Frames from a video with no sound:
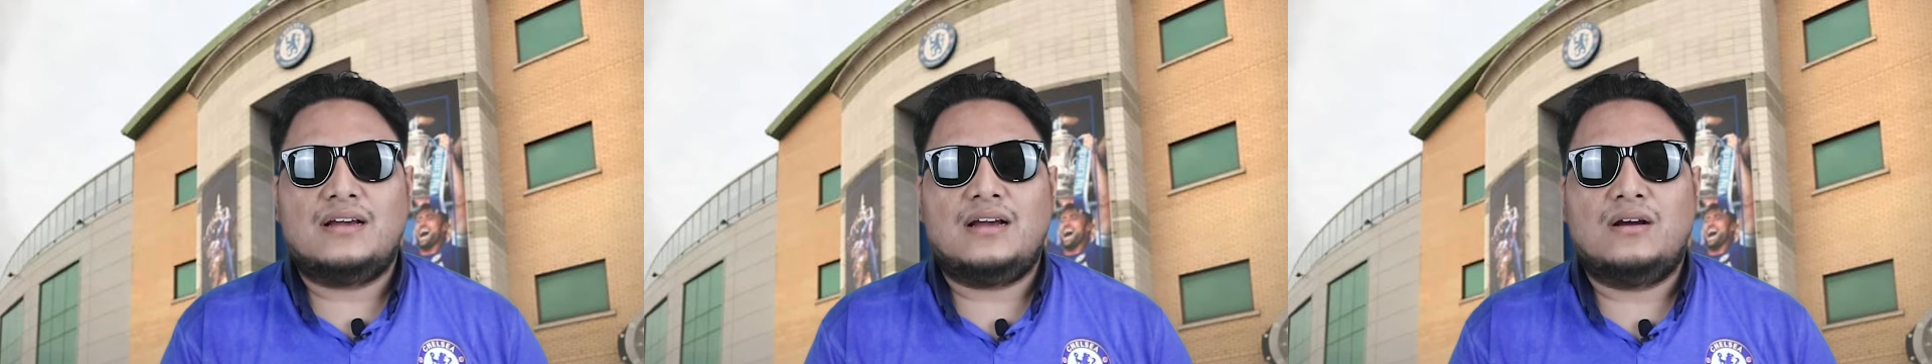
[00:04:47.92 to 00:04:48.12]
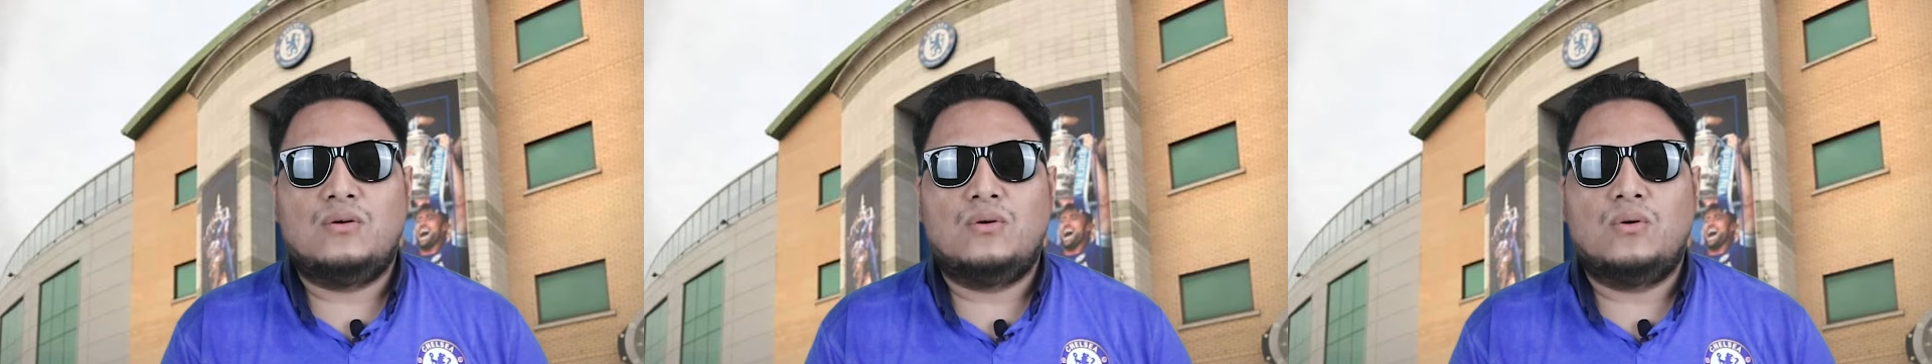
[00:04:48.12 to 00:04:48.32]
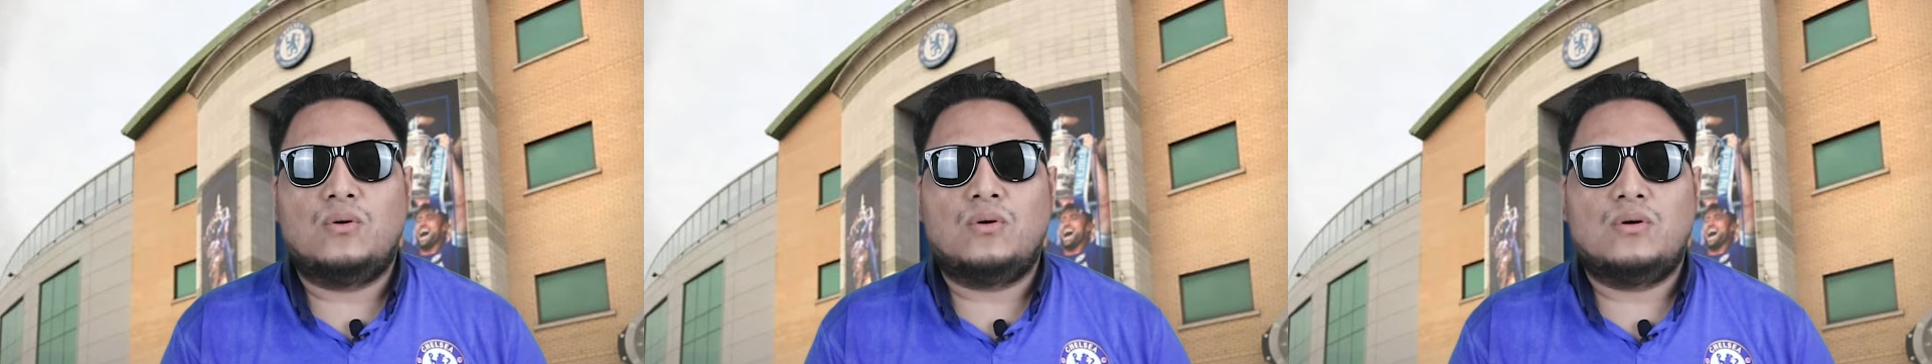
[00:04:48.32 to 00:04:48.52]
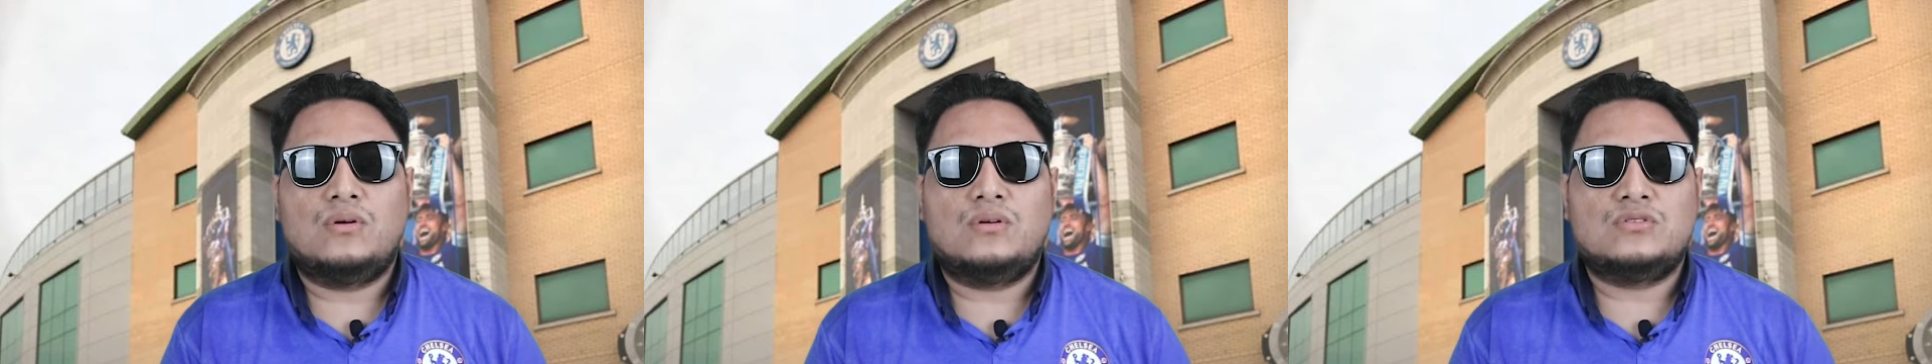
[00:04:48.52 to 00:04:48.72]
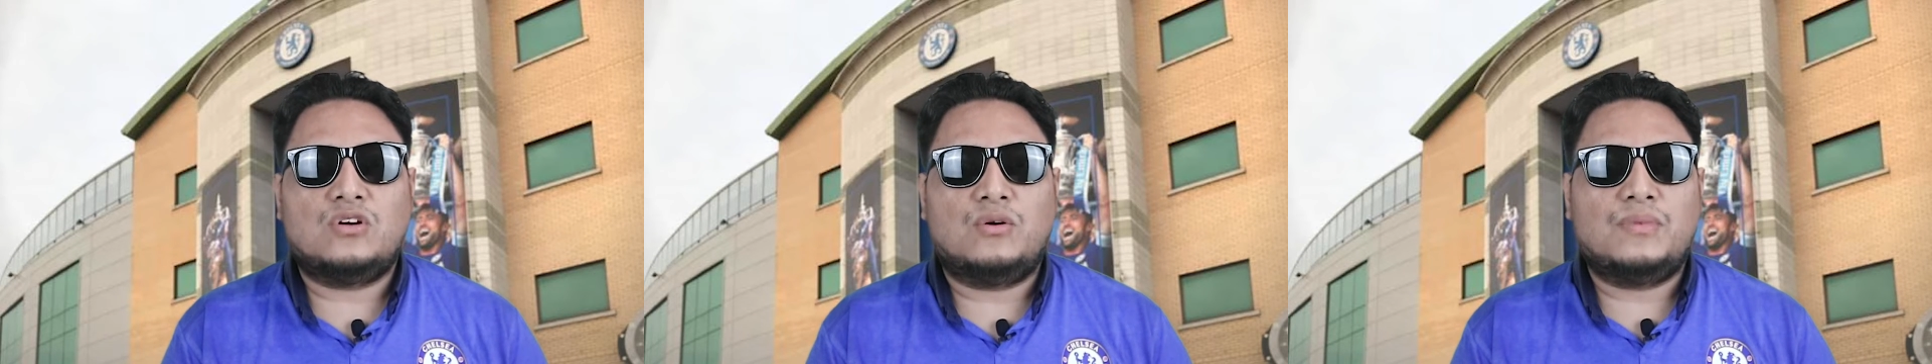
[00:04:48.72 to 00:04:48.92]
เก้าหก
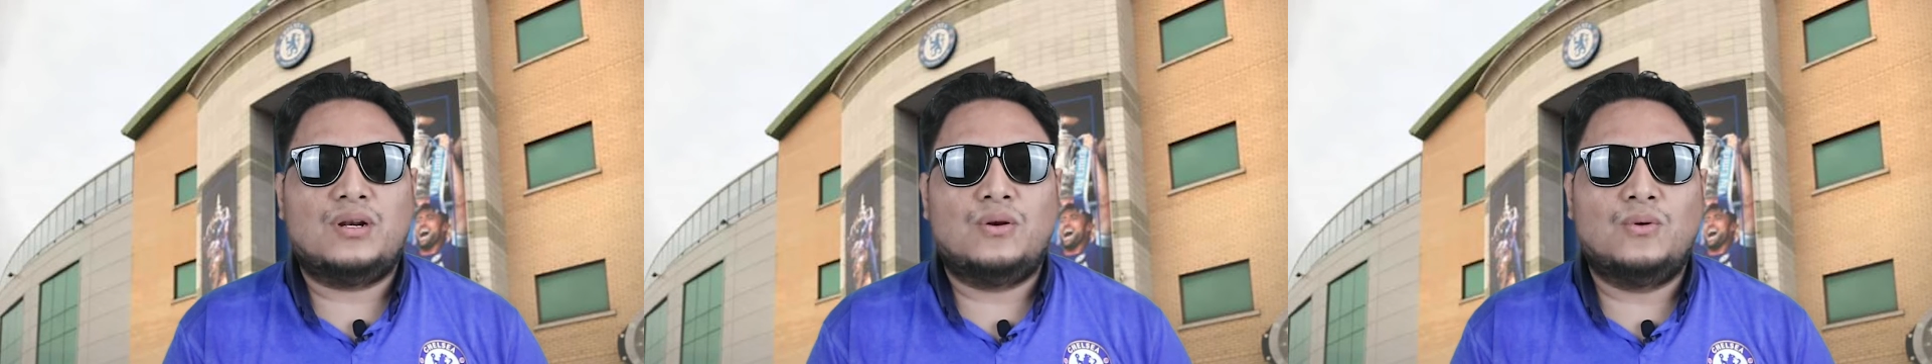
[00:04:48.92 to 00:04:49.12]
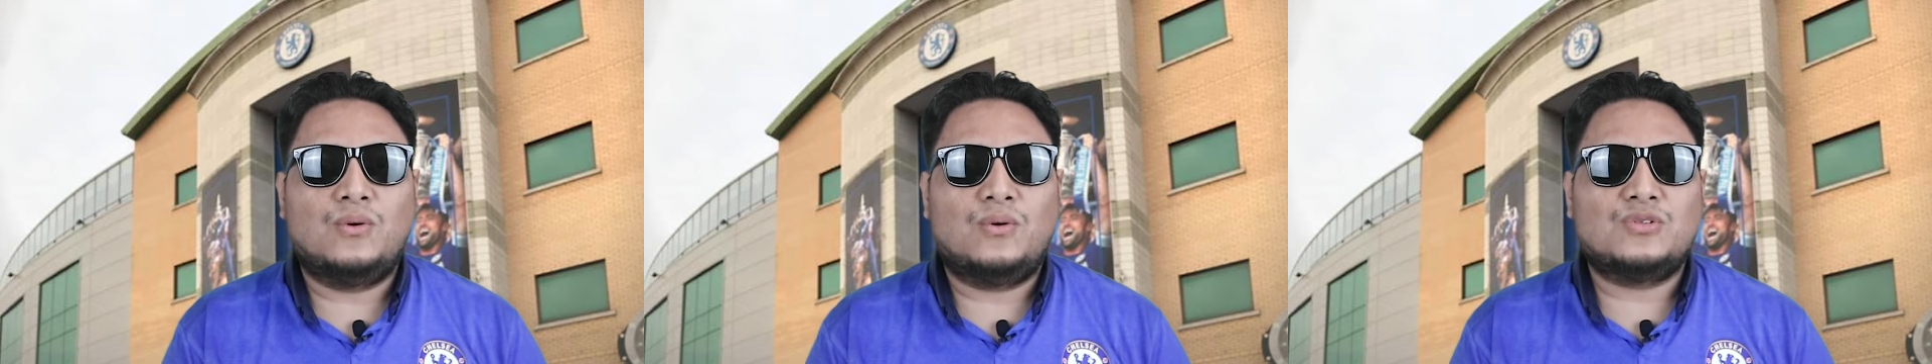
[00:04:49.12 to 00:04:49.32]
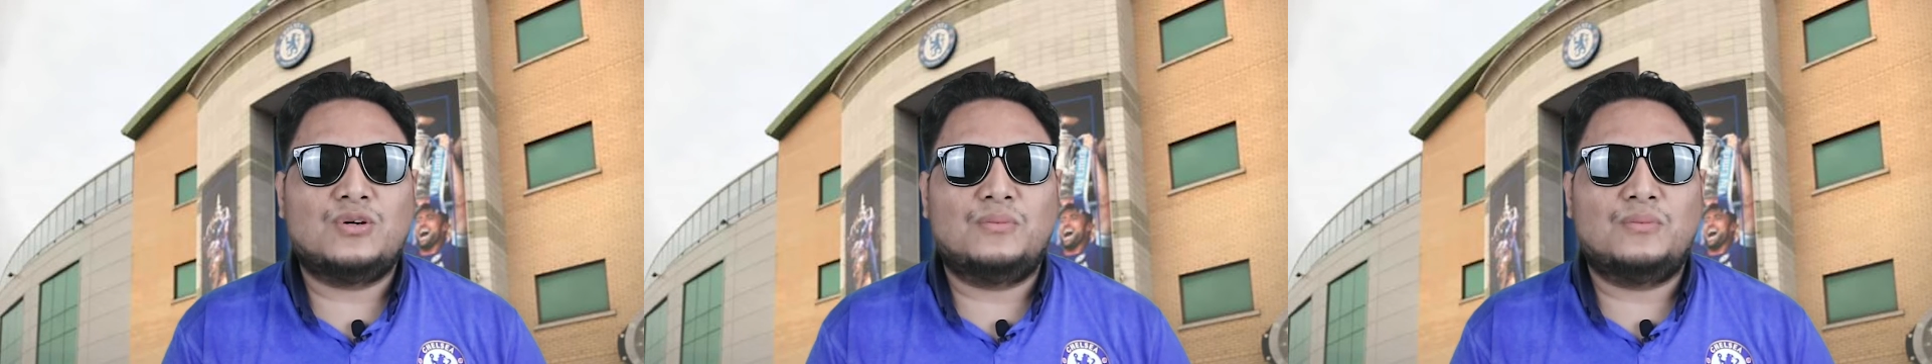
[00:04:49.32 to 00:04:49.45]
สองพันหก